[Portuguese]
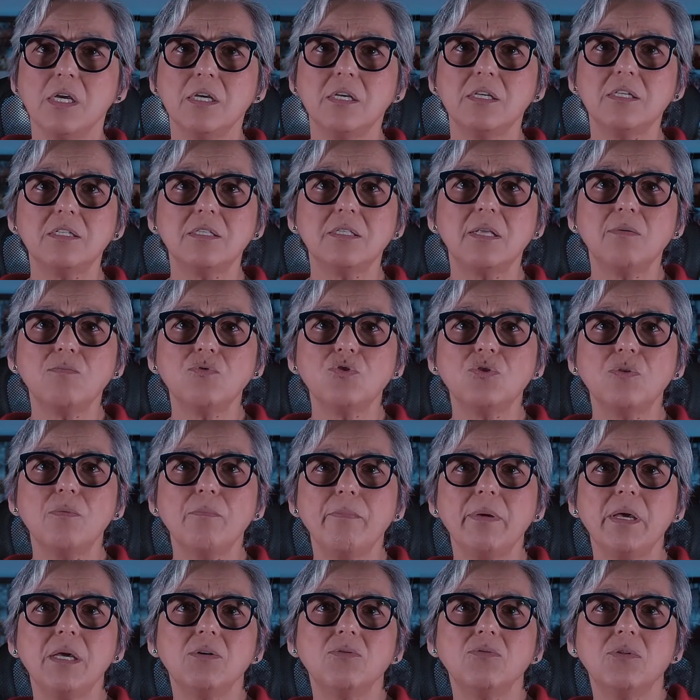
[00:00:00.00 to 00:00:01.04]
estamos no
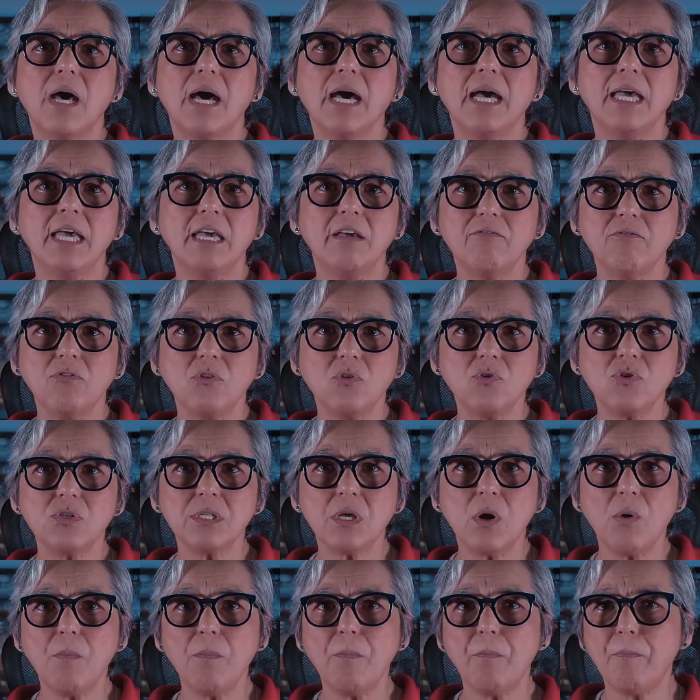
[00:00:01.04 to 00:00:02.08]
meio da
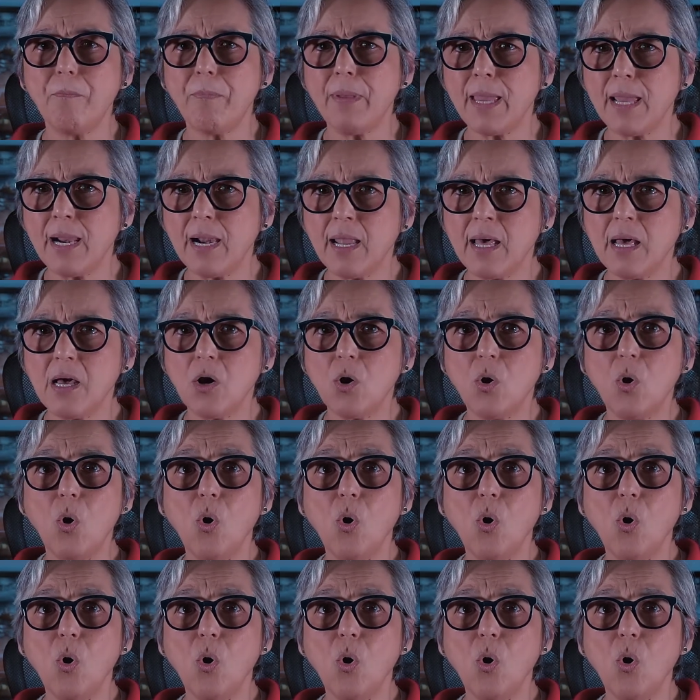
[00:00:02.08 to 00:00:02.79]
revolução pela